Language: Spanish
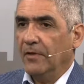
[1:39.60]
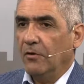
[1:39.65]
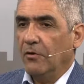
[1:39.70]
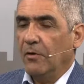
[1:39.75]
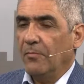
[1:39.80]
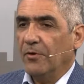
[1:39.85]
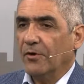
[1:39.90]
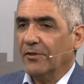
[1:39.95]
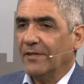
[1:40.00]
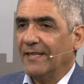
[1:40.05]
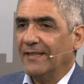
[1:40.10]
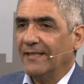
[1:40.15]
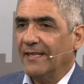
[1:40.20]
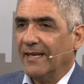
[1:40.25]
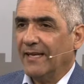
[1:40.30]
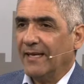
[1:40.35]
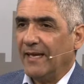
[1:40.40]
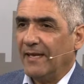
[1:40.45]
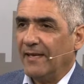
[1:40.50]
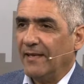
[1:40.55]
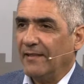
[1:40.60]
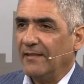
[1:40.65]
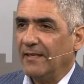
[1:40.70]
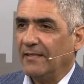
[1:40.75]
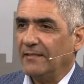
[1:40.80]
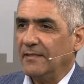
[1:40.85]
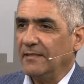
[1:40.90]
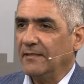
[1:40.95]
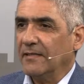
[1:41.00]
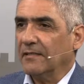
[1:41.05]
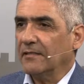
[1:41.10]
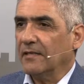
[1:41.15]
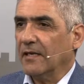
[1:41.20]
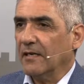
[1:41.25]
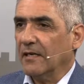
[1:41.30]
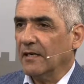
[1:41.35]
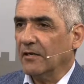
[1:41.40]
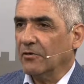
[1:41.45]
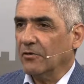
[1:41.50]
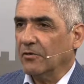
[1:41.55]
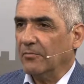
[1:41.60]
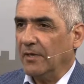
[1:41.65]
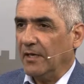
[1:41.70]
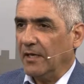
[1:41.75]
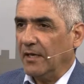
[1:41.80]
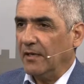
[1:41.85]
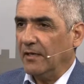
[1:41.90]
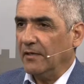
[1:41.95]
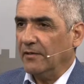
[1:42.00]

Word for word: Lo importante acá es desindexar la economía,